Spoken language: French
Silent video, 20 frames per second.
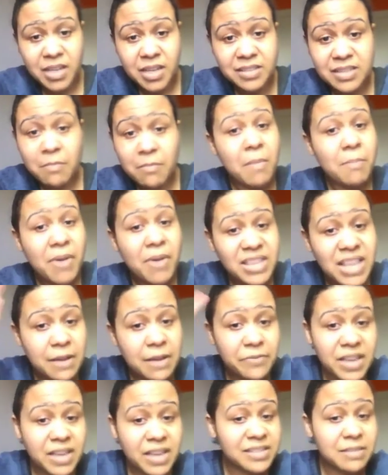C'est même pas une
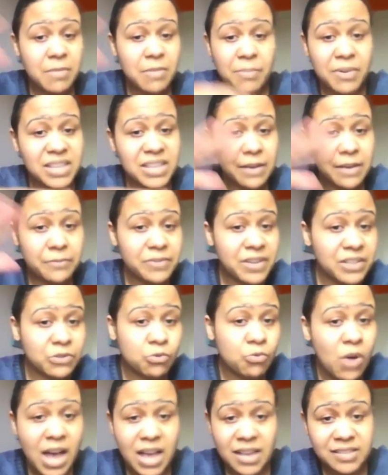affaire, c'est même pas une affaire
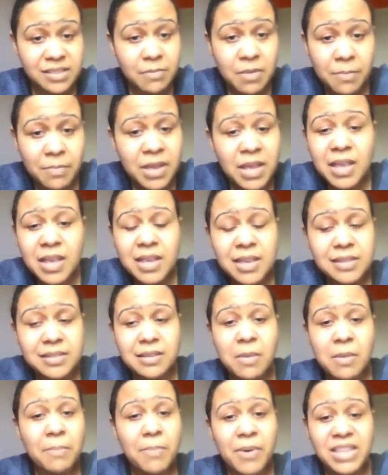noire, c'est même,
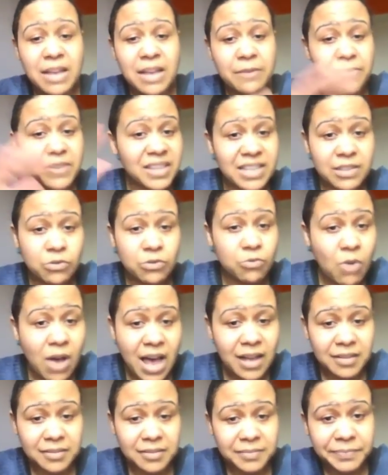même pas une affaire d'être
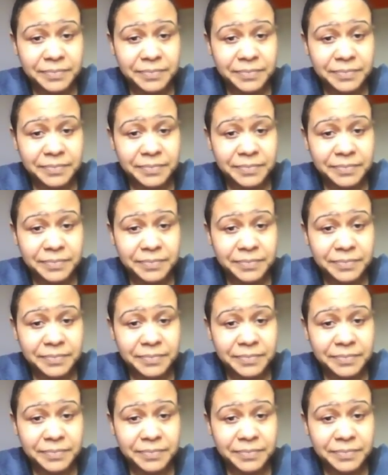noir.